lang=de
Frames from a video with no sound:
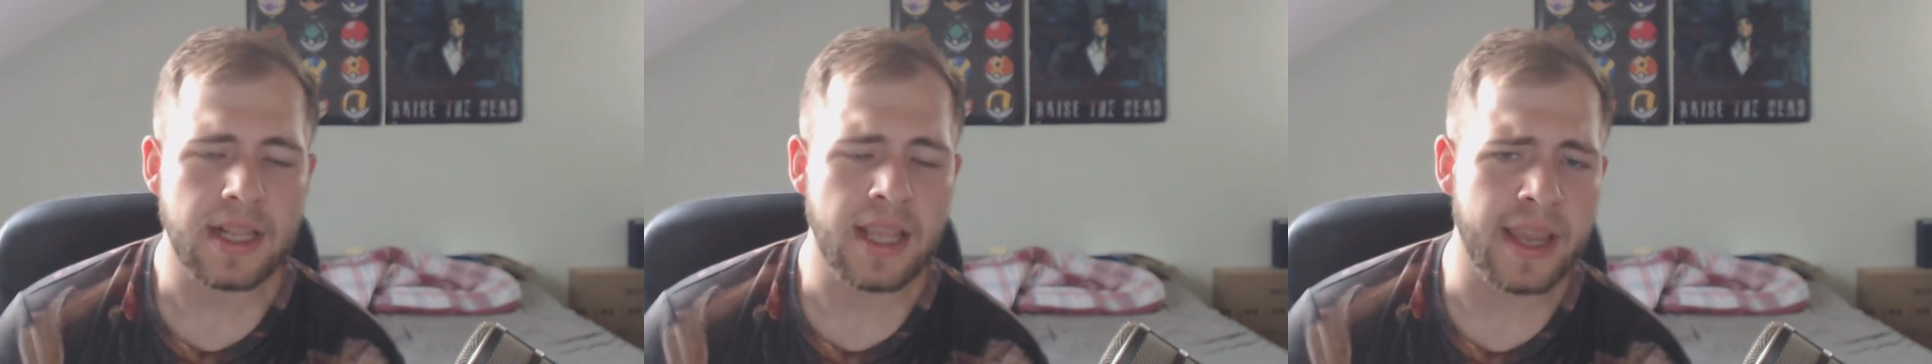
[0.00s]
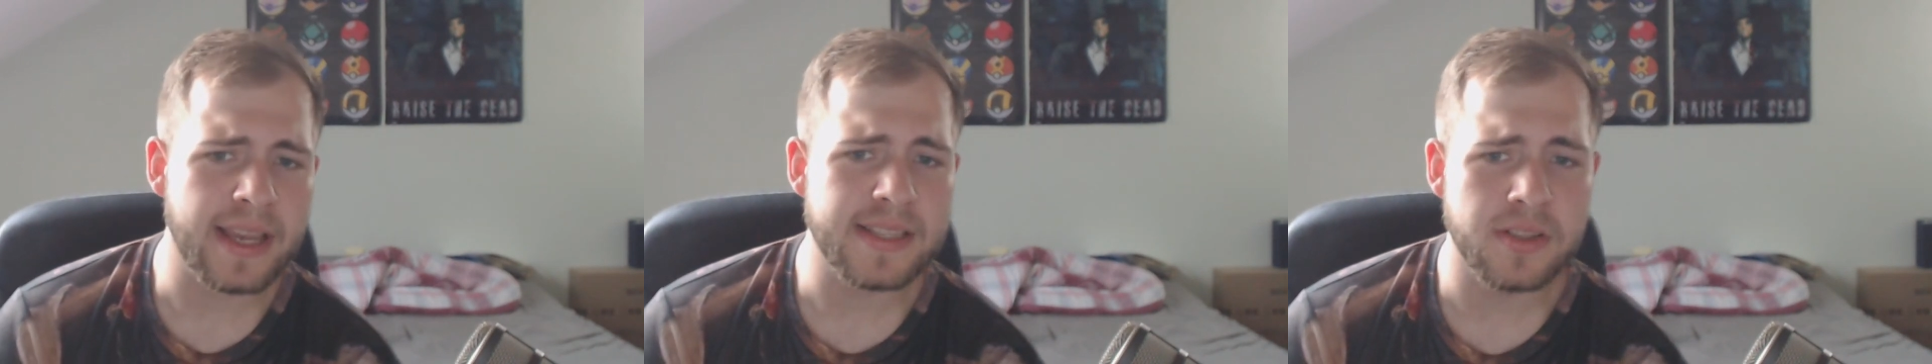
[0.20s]

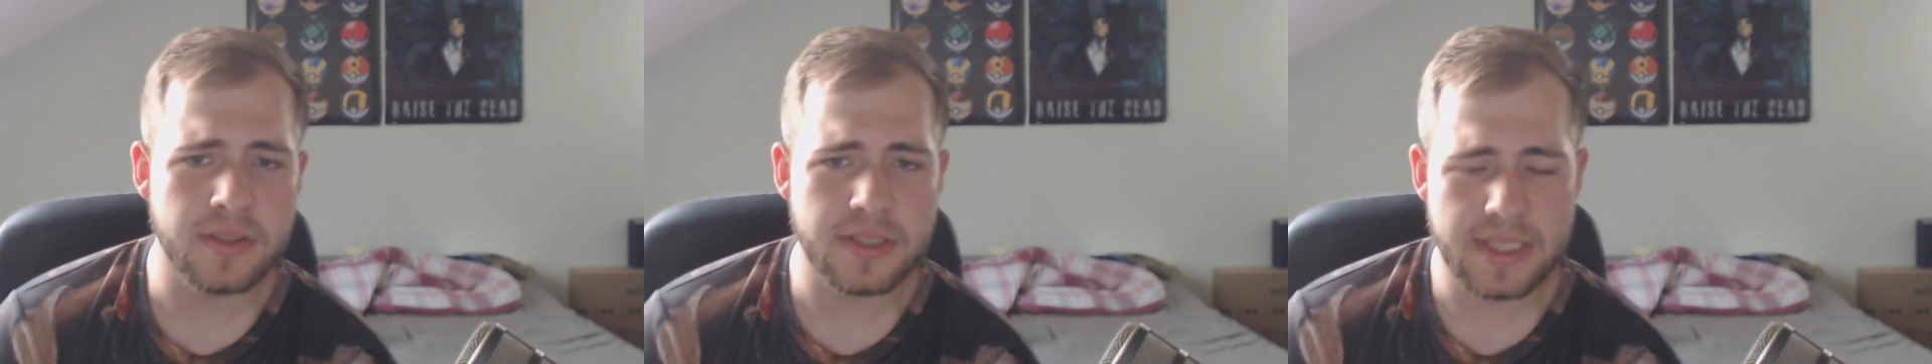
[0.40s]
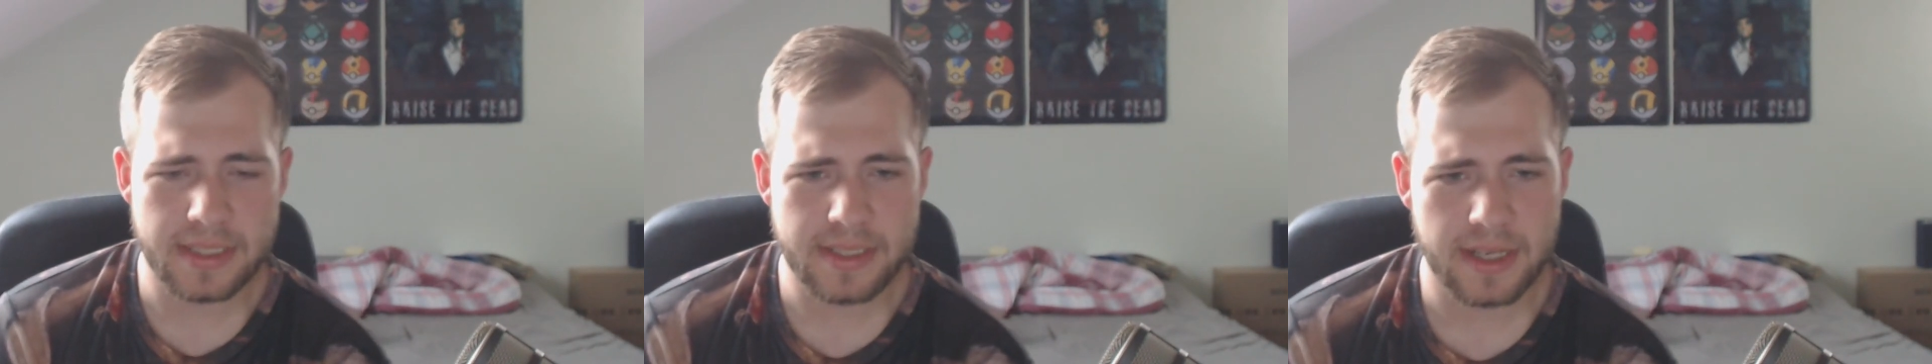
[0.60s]

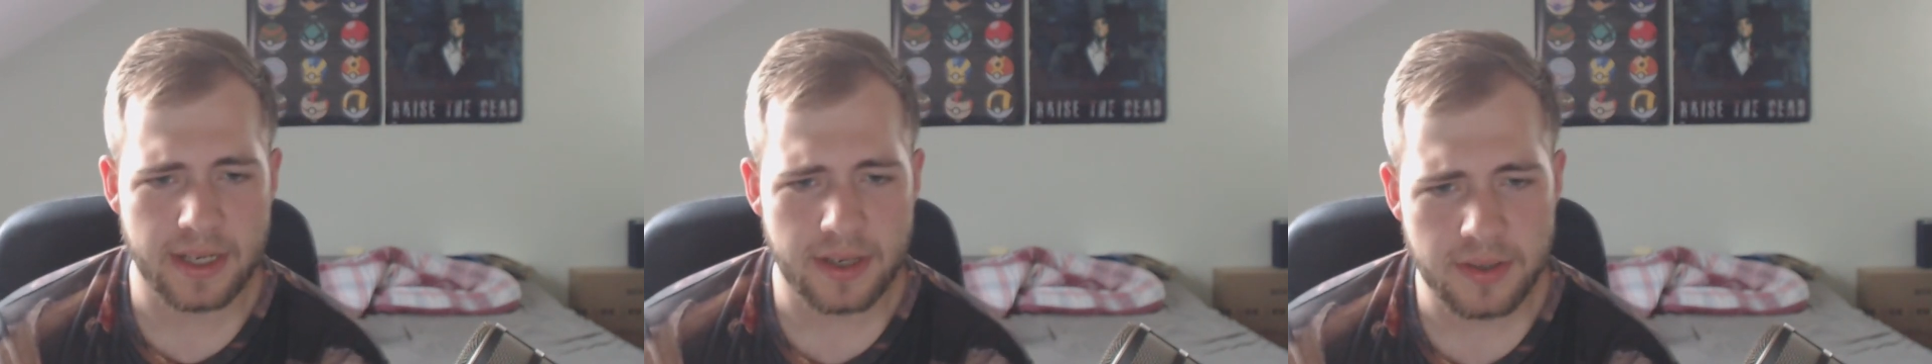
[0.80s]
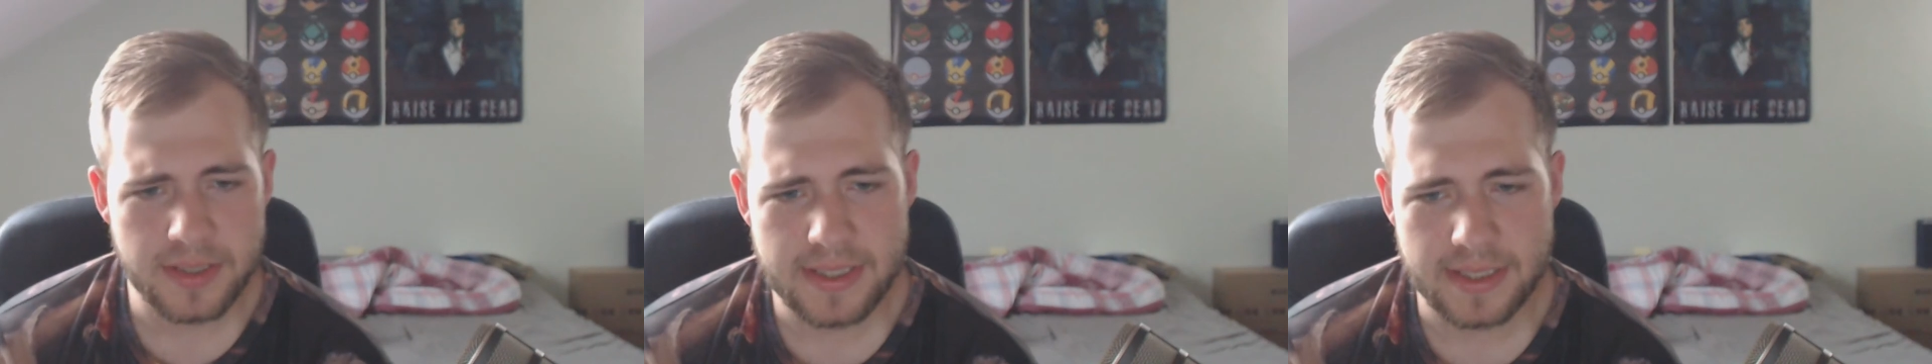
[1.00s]
resultiert
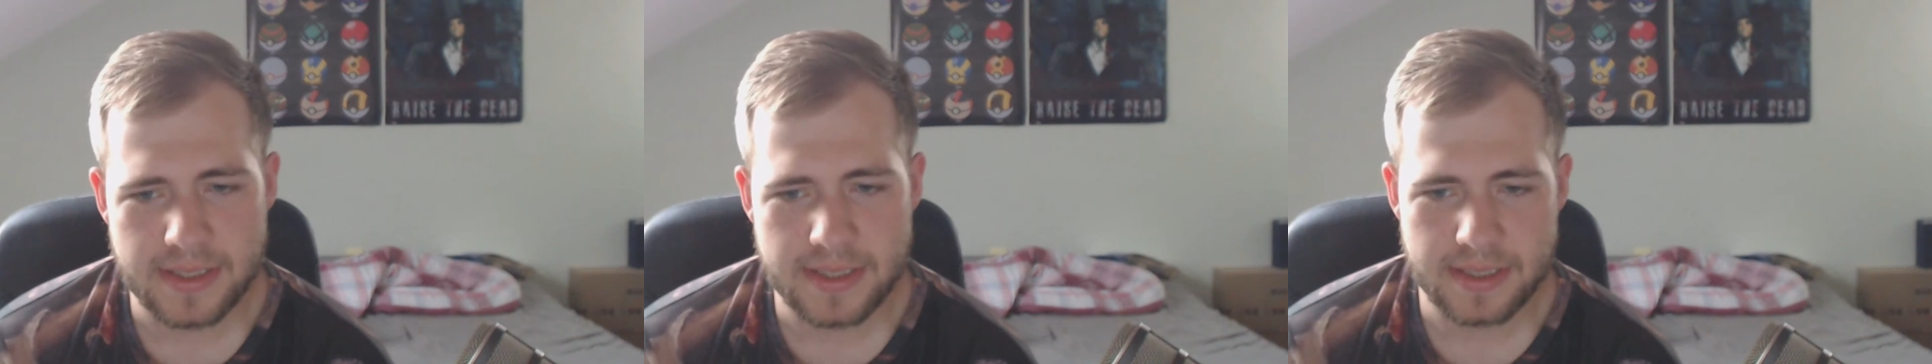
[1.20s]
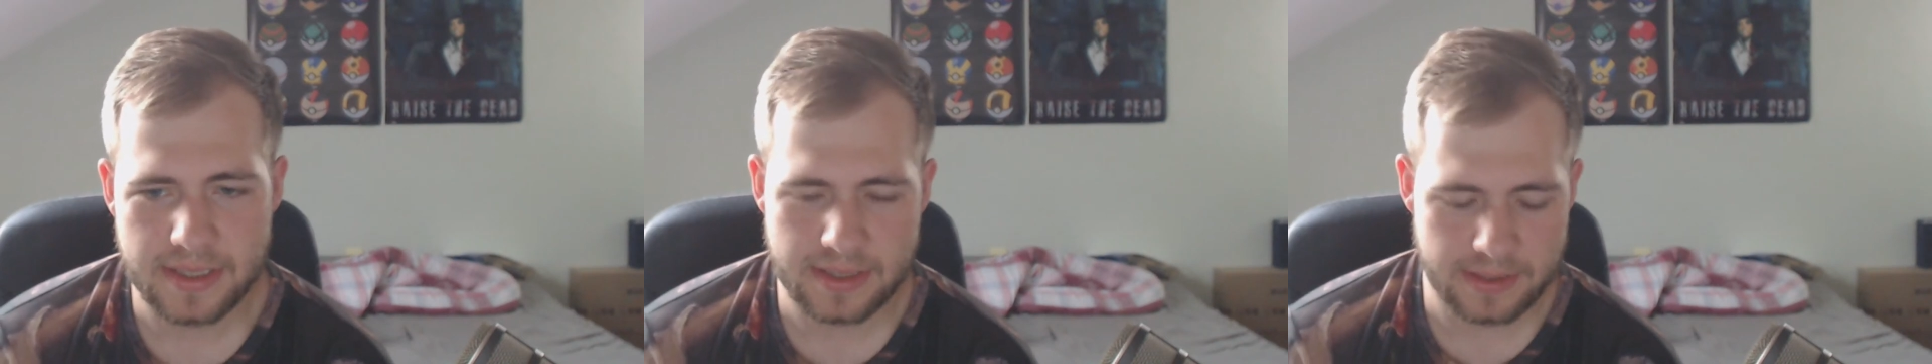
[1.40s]
daraus, dass
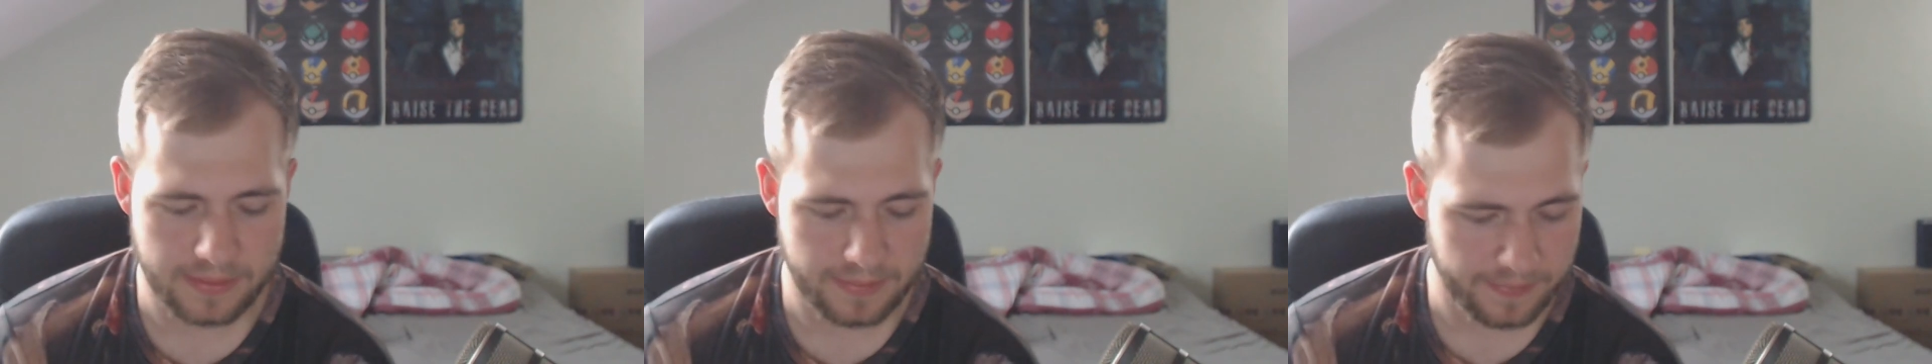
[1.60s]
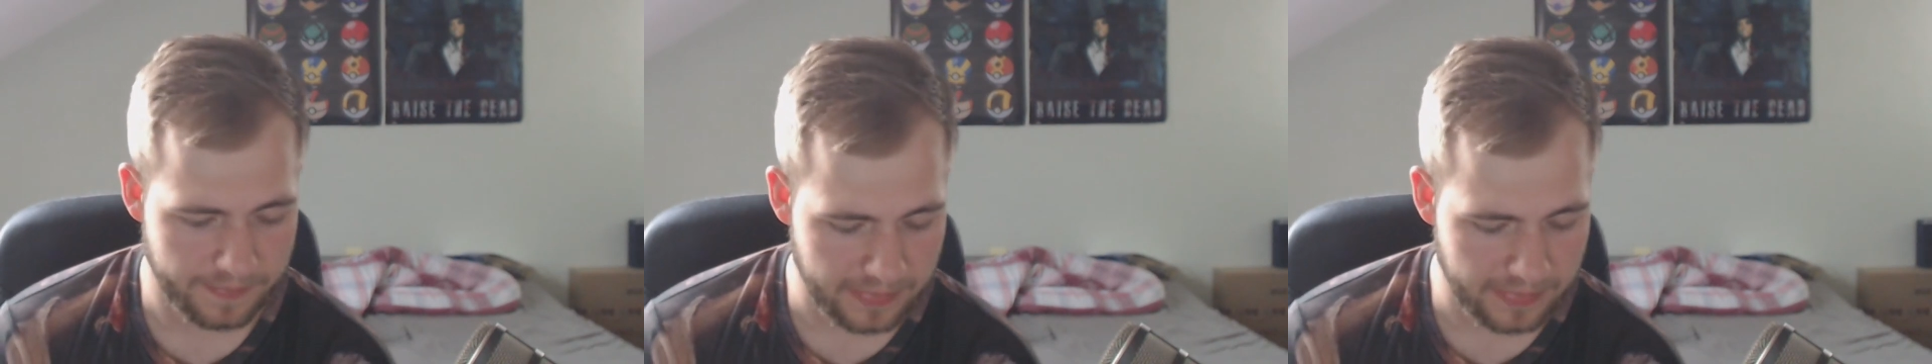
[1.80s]
ich,